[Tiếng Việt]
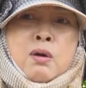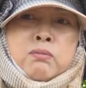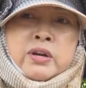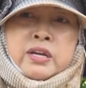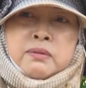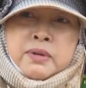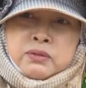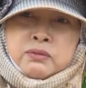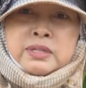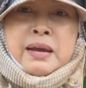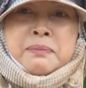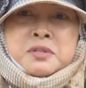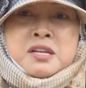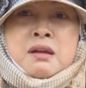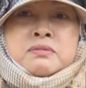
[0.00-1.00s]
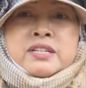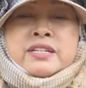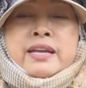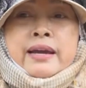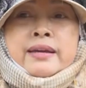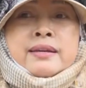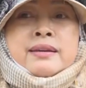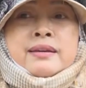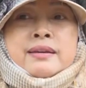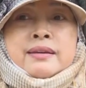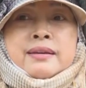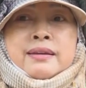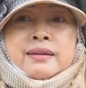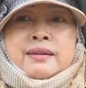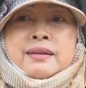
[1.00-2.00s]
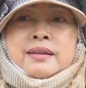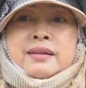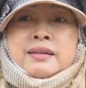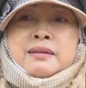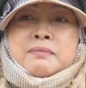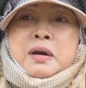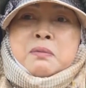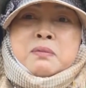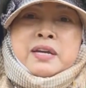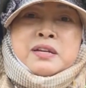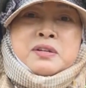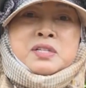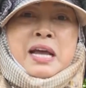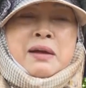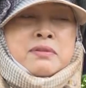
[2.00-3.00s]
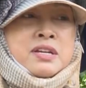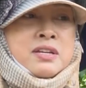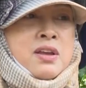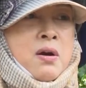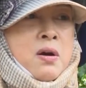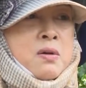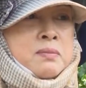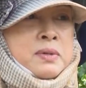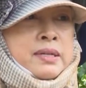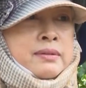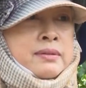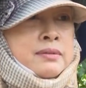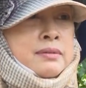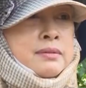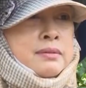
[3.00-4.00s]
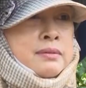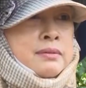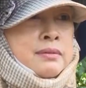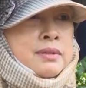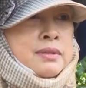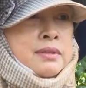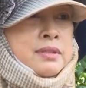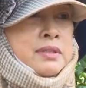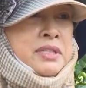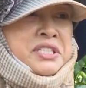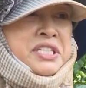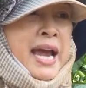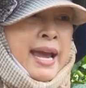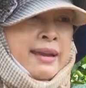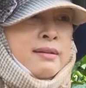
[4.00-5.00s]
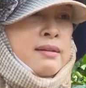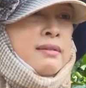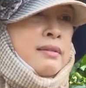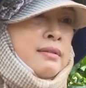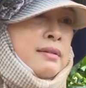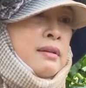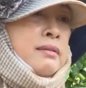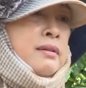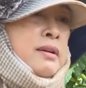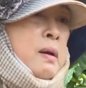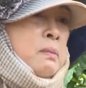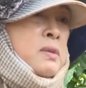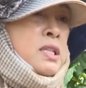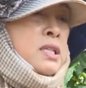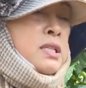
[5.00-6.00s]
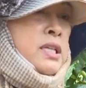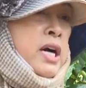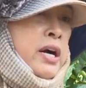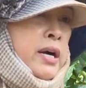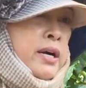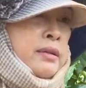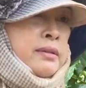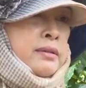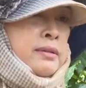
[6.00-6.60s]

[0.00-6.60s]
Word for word: không hiểu, mình cũng chăm sóc như vậy. Nhưng mà không hiểu sao lý do mà hình như trái nó đóng nó thưa hơn.